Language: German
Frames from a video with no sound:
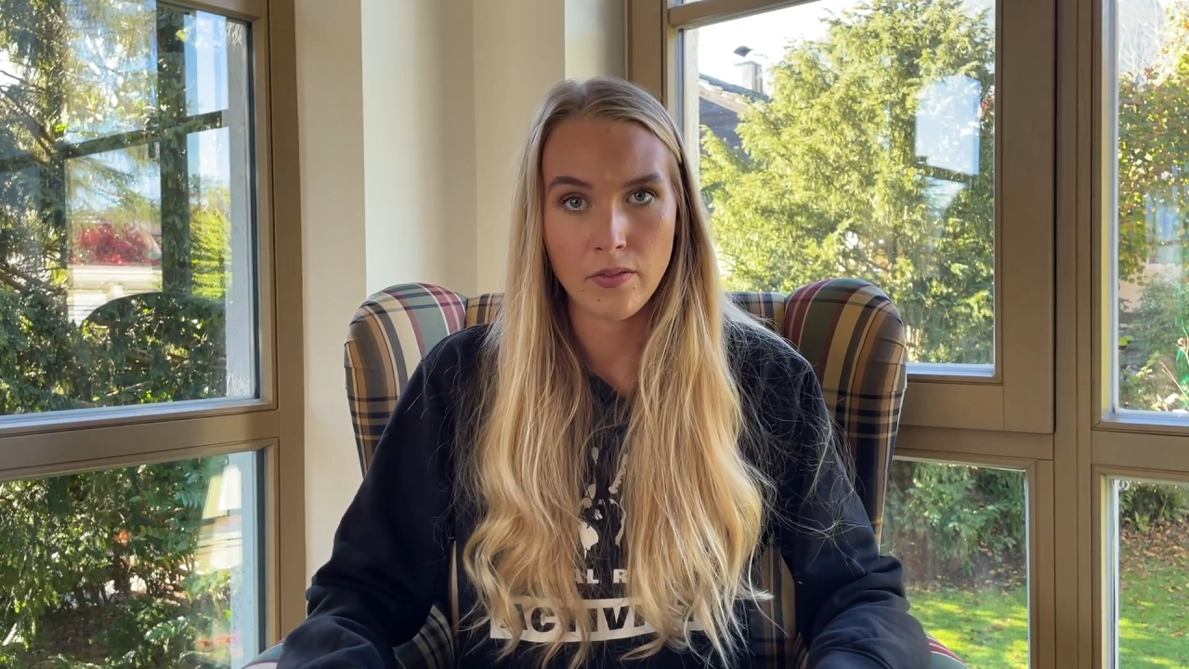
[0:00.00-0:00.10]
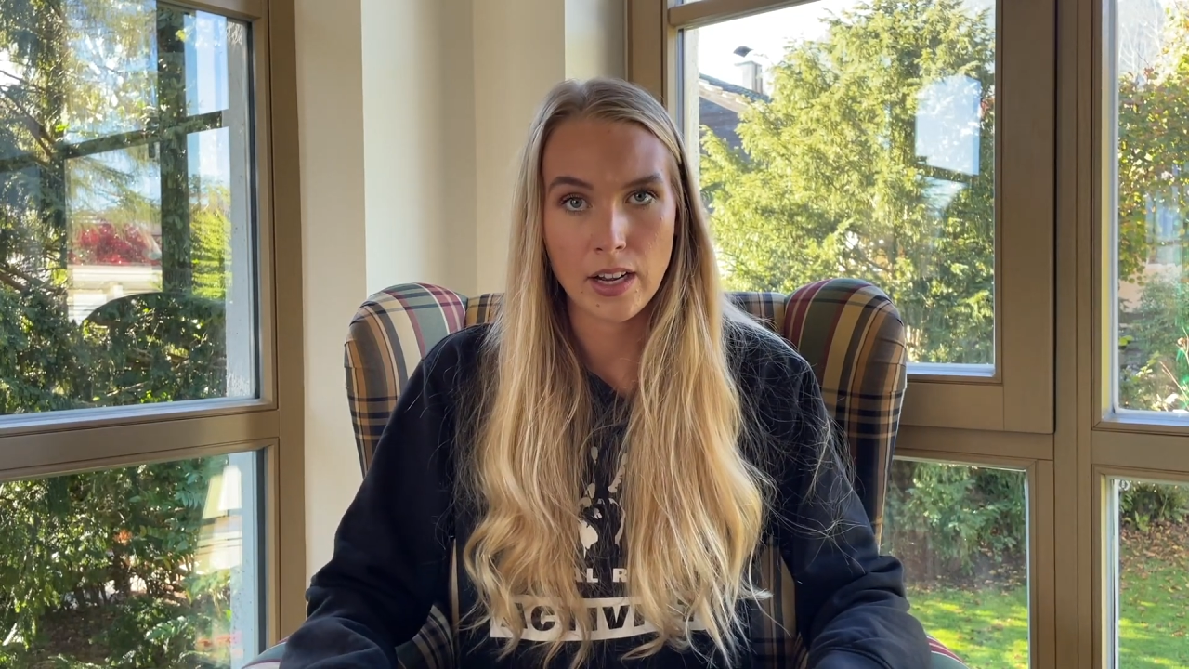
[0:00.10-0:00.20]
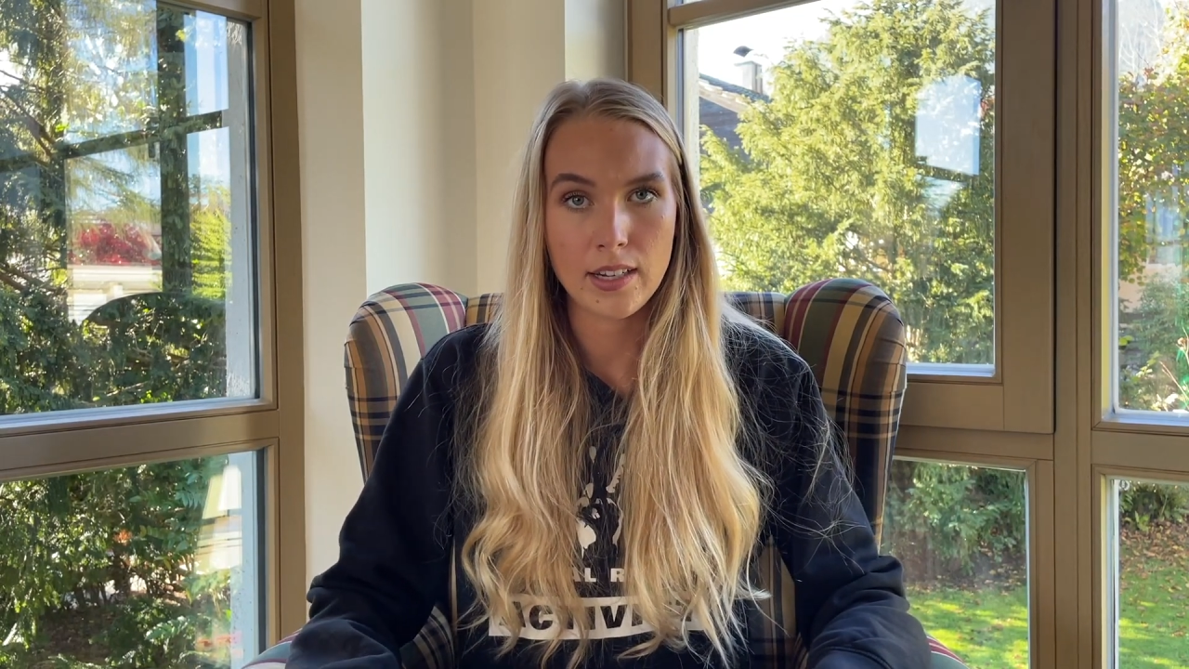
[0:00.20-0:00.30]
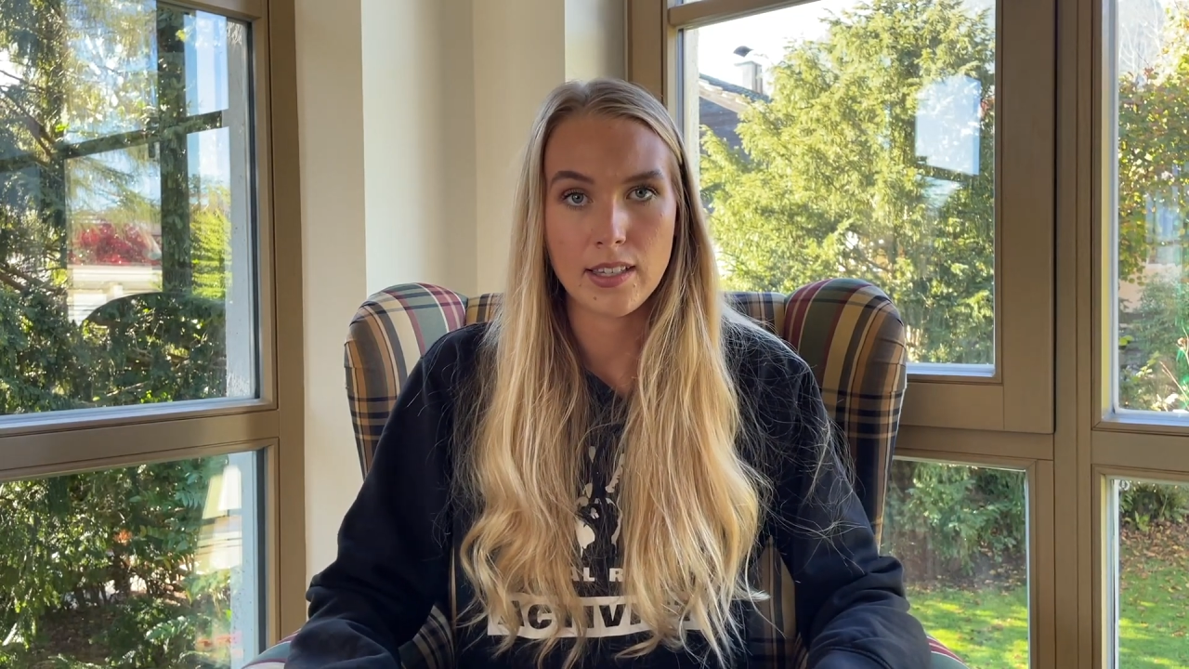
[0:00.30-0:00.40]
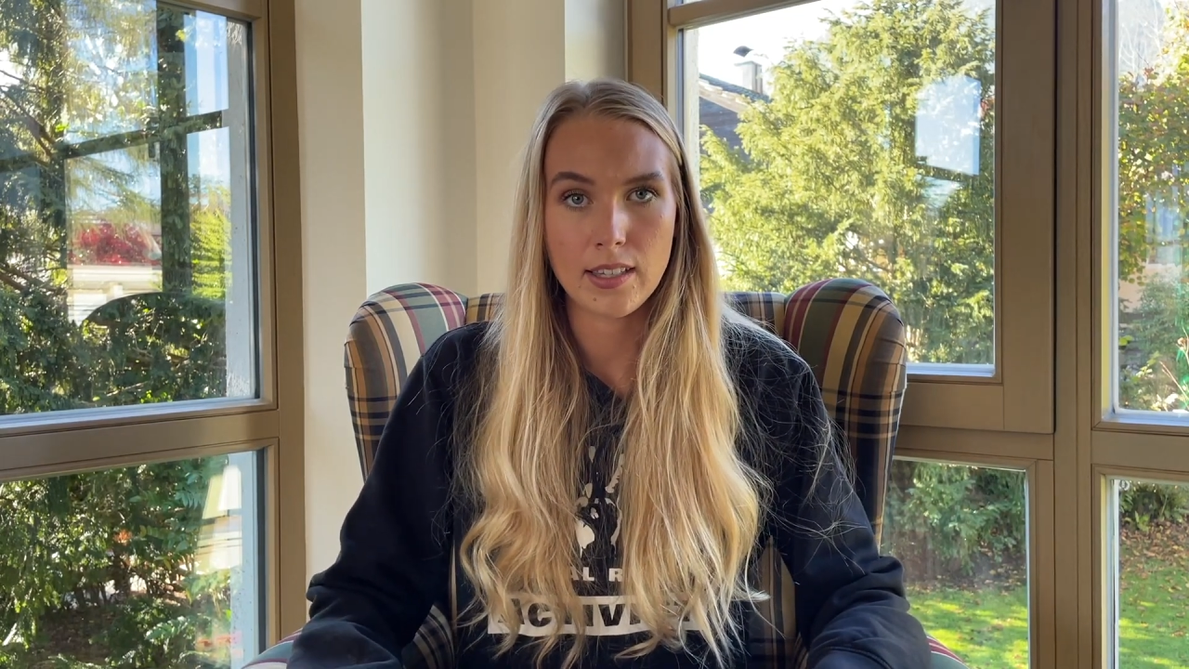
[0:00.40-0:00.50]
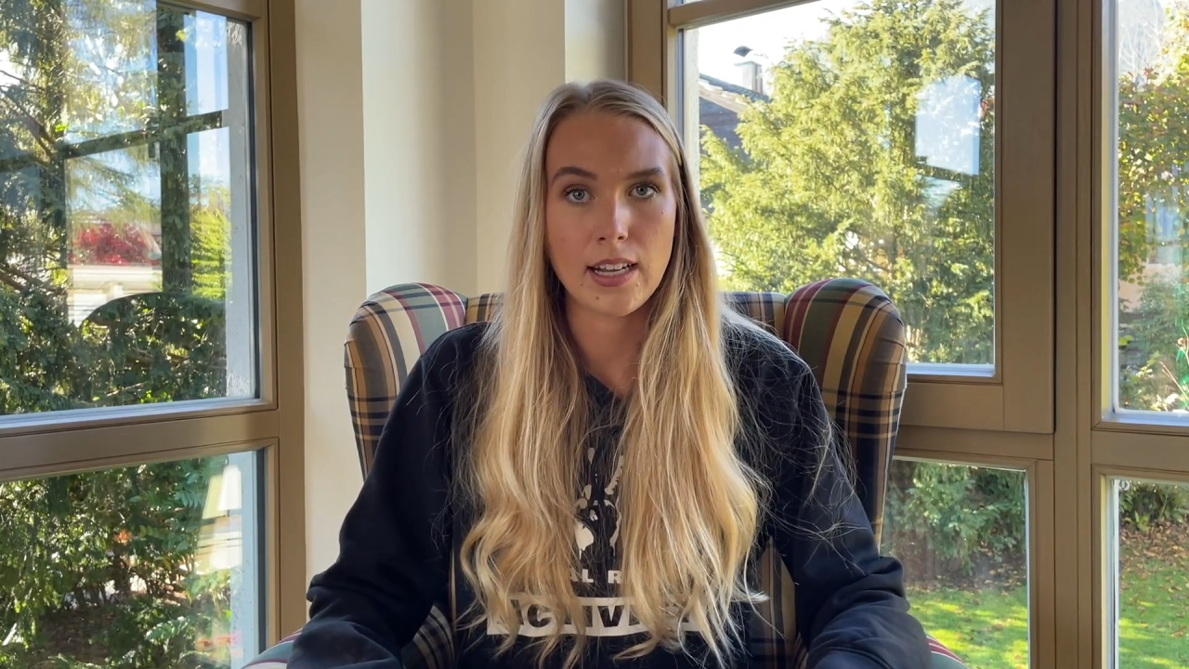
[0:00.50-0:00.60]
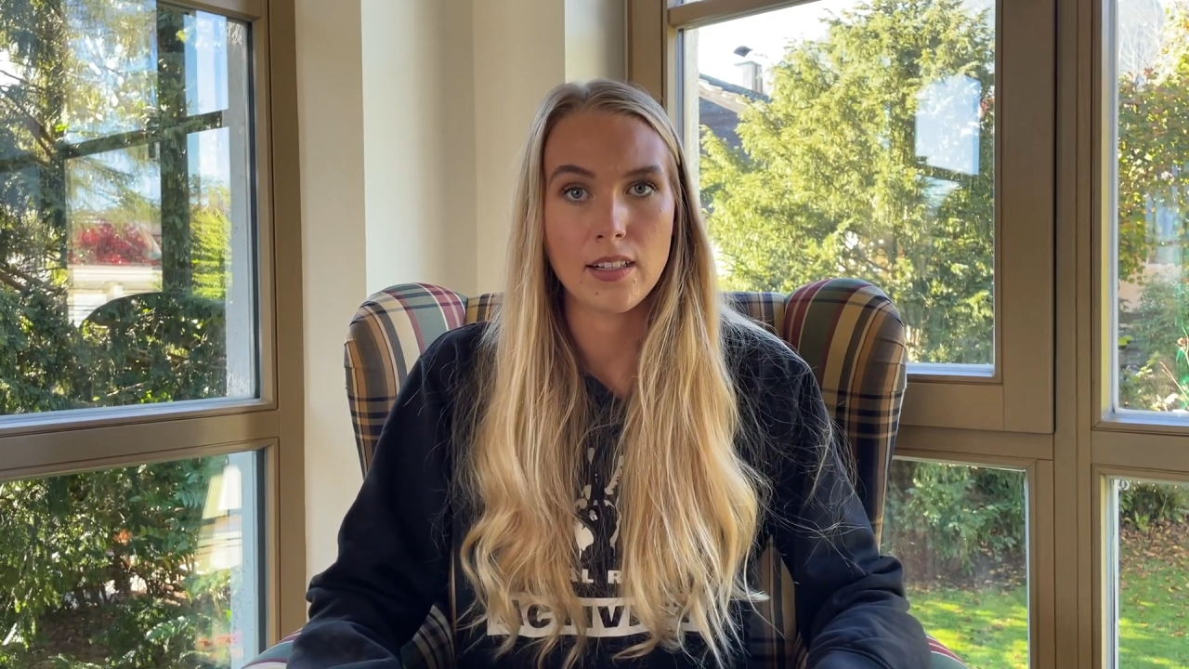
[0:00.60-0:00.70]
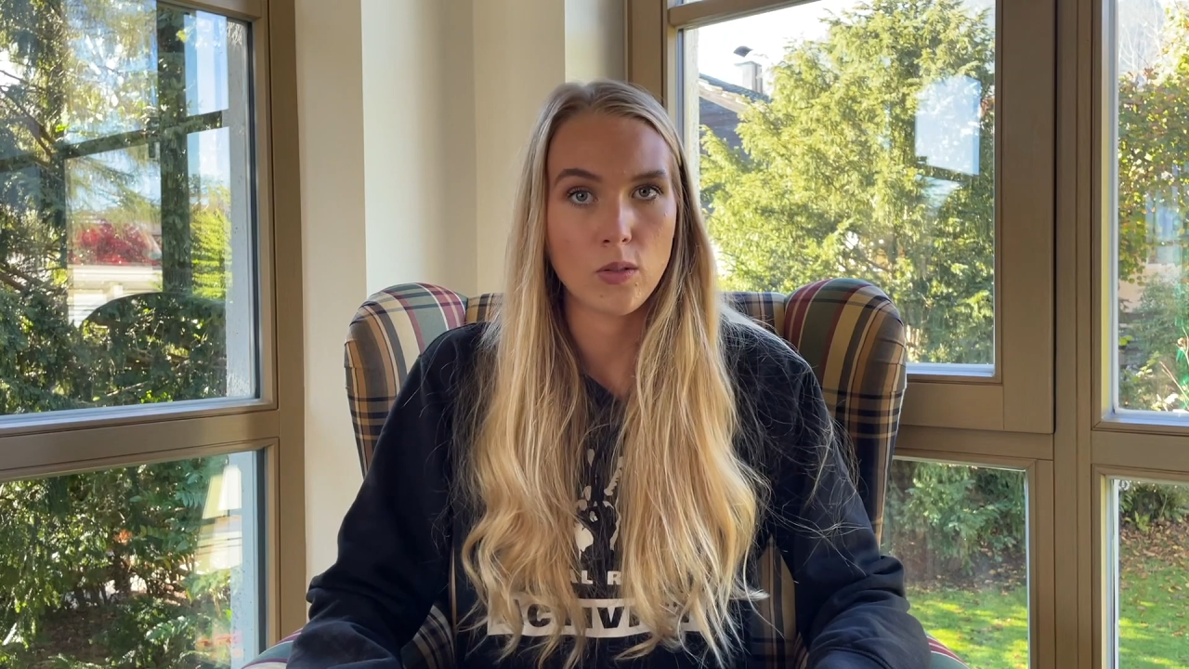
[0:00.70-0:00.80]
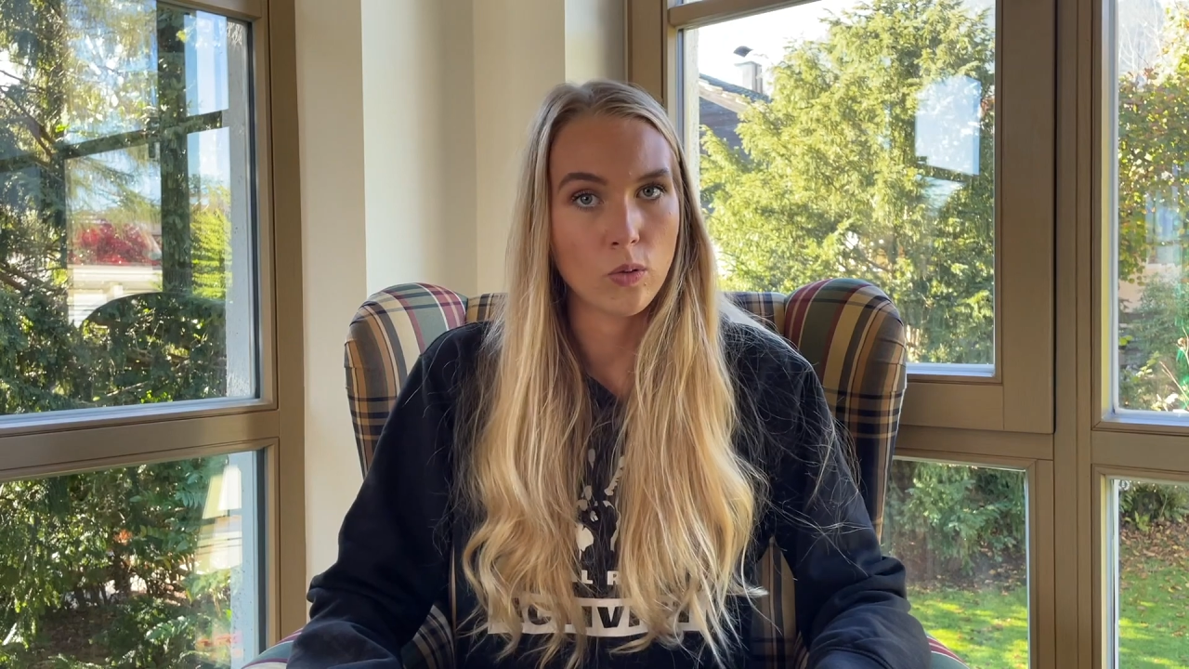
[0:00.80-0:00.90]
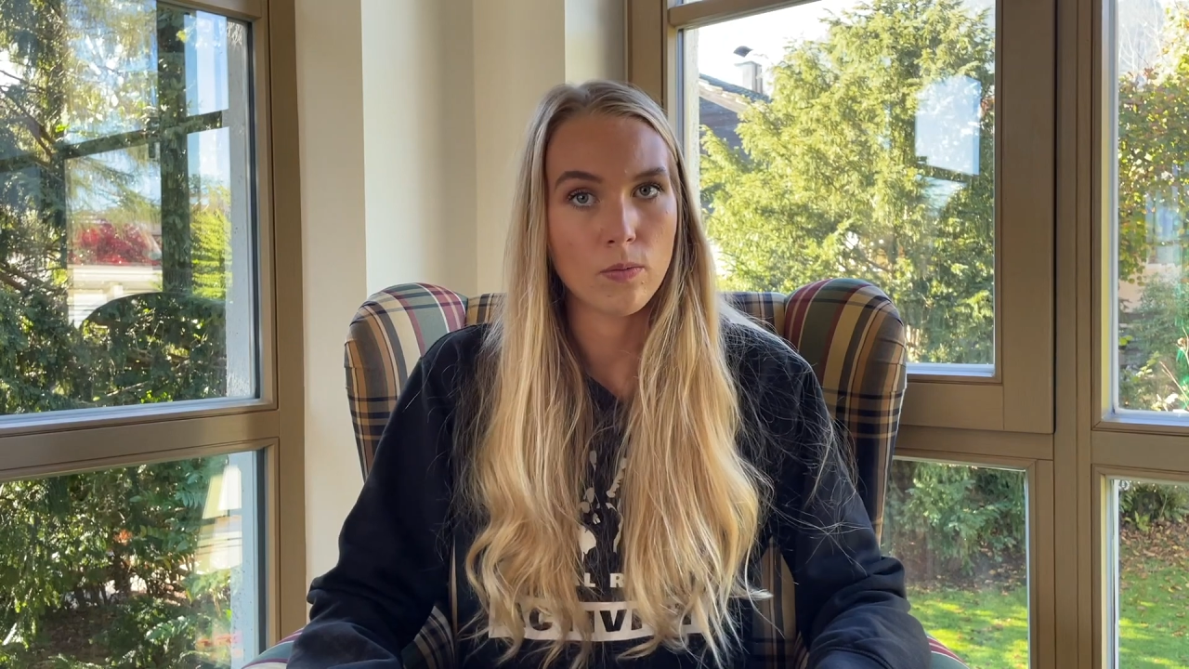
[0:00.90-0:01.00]
weil das ist
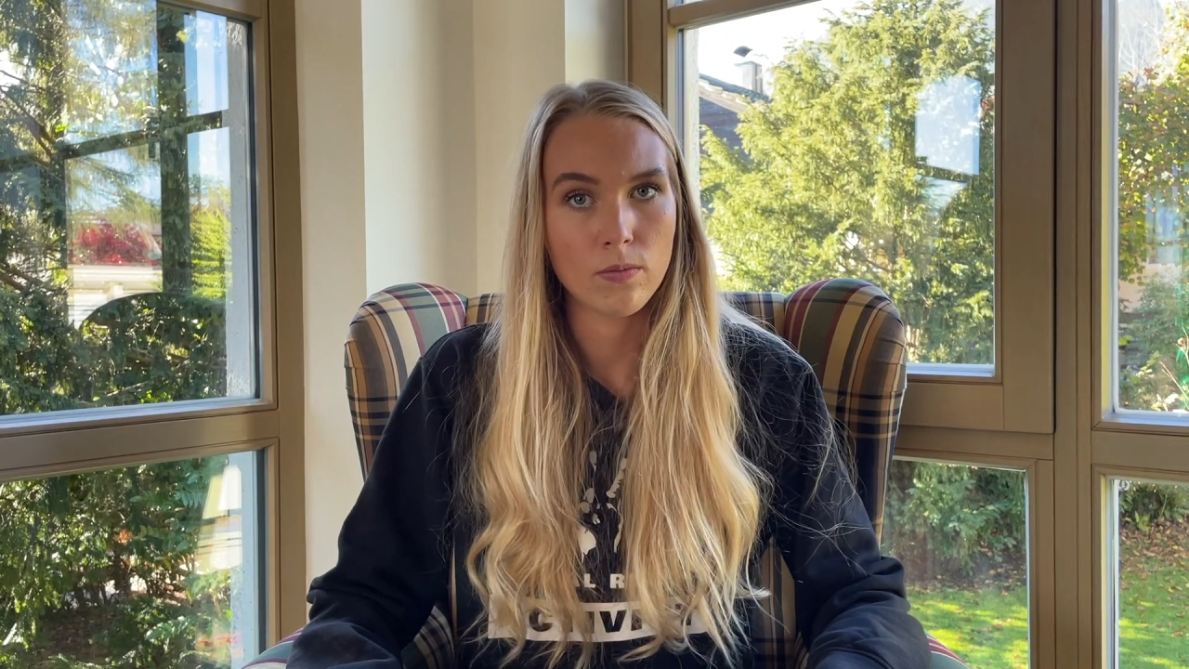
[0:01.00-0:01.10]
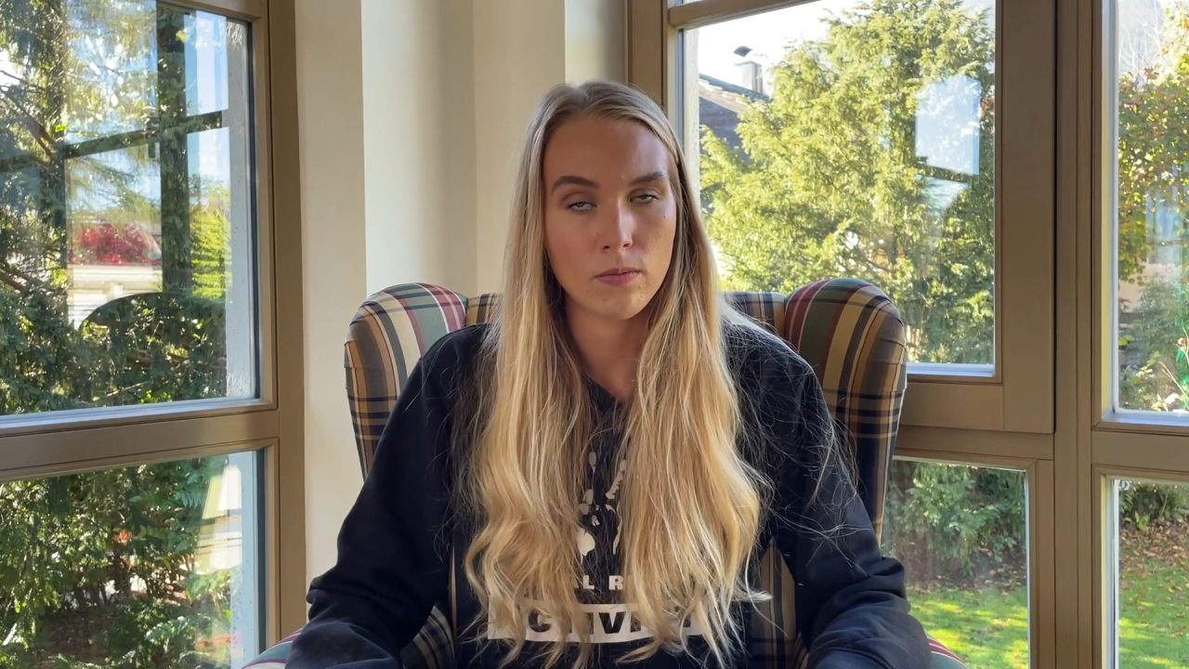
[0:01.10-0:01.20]
halt so.